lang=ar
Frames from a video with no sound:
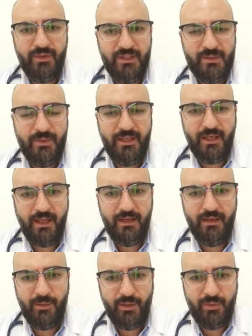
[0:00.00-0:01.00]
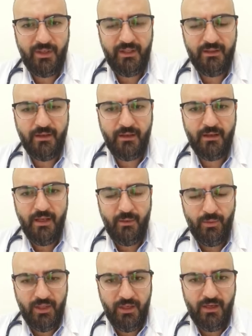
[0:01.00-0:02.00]
اما بالنسبة للعالم المريضة
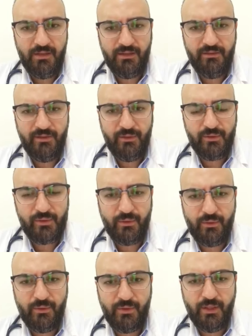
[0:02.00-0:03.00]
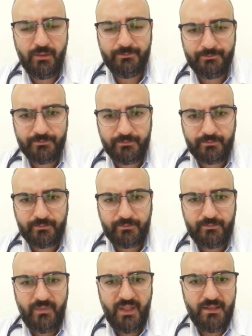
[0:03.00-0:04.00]
واللي لقطت فيروس كورونا
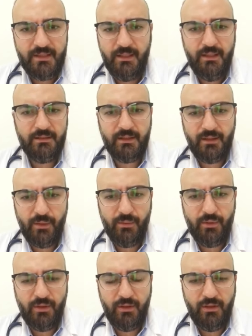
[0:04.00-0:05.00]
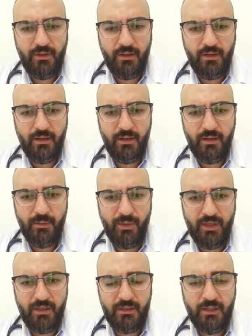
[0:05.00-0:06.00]
سرعة تطور
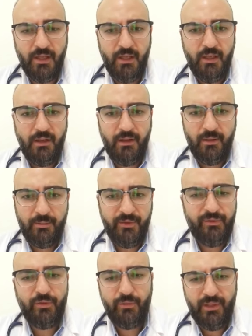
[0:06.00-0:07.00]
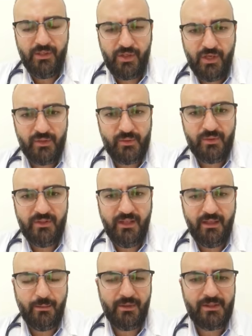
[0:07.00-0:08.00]
المرض آه، بتفرق بين
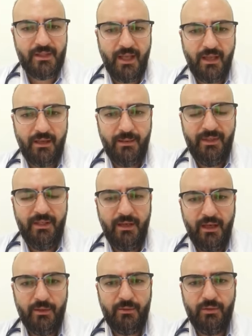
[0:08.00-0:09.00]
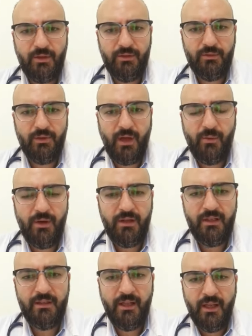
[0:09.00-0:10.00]
شخص والتاني بس الأغلبية رح يكون عندهم
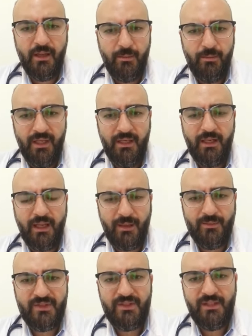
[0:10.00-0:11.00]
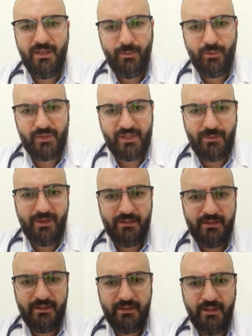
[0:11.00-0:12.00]
عوارض بين الخمس أيام
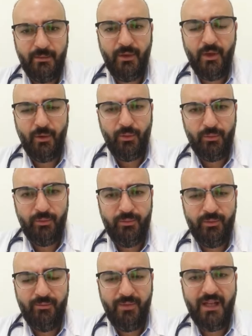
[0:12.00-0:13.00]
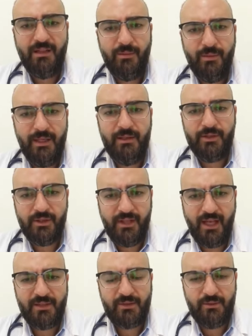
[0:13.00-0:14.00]
والسبع أيام ومن بعدها
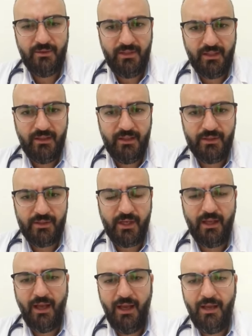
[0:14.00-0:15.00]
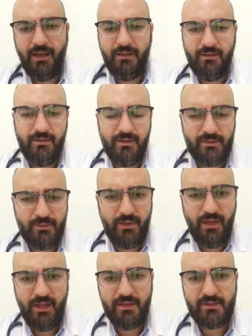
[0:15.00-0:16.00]
ببلش التحسن التدريجي هلأ
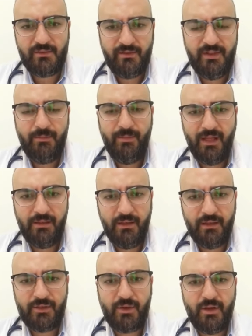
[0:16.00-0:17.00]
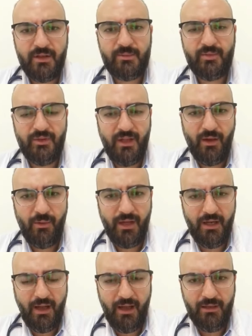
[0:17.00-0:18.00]
لسوء الحظ في بعض الأشخاص
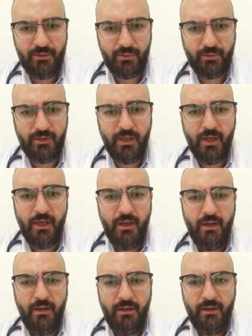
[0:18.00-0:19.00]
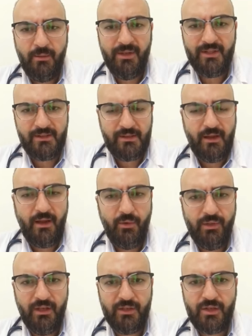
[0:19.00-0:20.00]
بتدهور حالتهم آه، بس
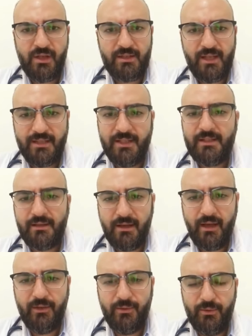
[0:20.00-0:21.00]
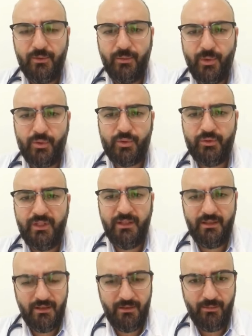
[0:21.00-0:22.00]
هؤلاء الاشخاص اساسا رح يكونوا
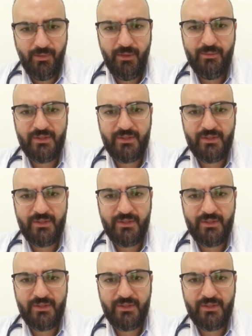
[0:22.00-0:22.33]
موجودين